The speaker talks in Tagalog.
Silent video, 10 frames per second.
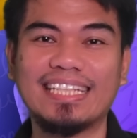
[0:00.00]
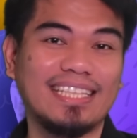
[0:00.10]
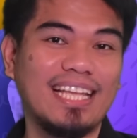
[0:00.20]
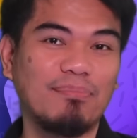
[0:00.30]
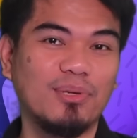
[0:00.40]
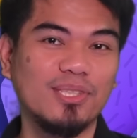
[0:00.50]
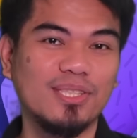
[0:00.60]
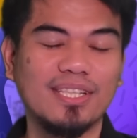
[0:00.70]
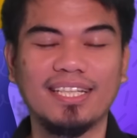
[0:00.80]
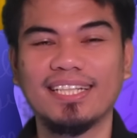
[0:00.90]

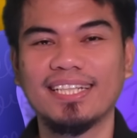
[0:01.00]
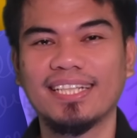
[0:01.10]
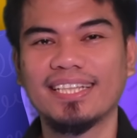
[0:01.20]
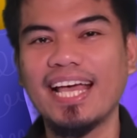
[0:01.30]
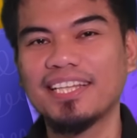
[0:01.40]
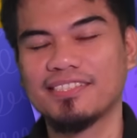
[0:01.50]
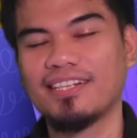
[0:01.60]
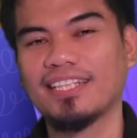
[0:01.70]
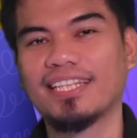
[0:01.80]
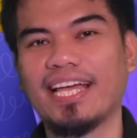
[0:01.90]
natatapos dahil
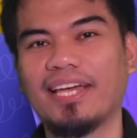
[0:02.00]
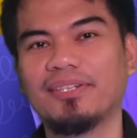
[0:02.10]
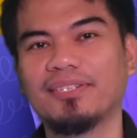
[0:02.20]
distracted tayo.